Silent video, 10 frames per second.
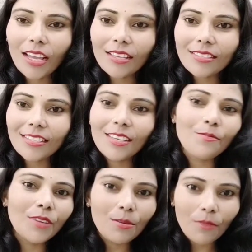ऐसे ही
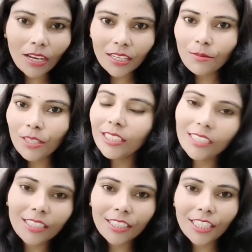अपने बारे में
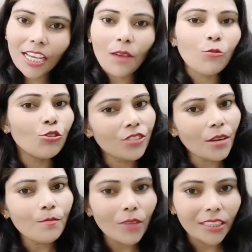धीरे धीरे आपको
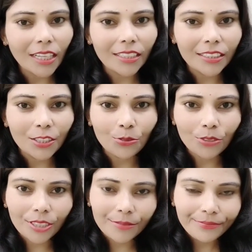सब बताती रहूँगी